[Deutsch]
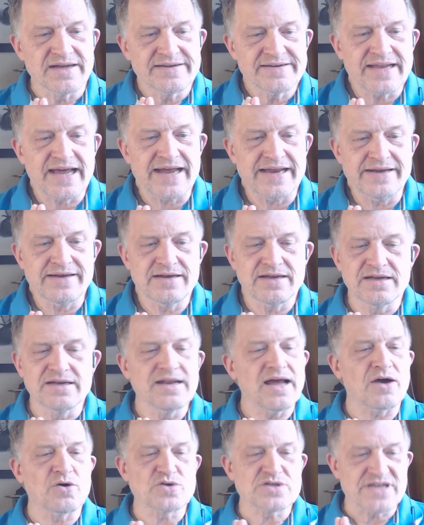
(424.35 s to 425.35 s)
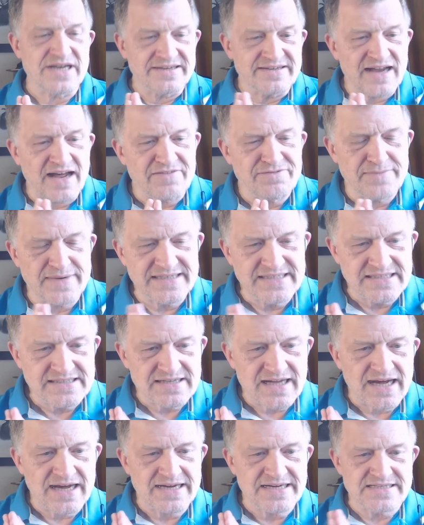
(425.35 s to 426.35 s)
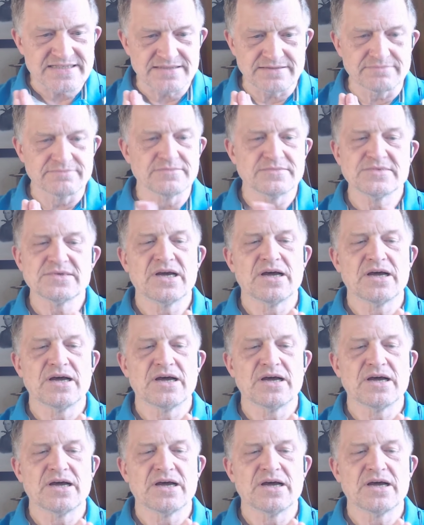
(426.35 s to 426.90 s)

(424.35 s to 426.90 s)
Nein, nach Russland darf man nicht reisen,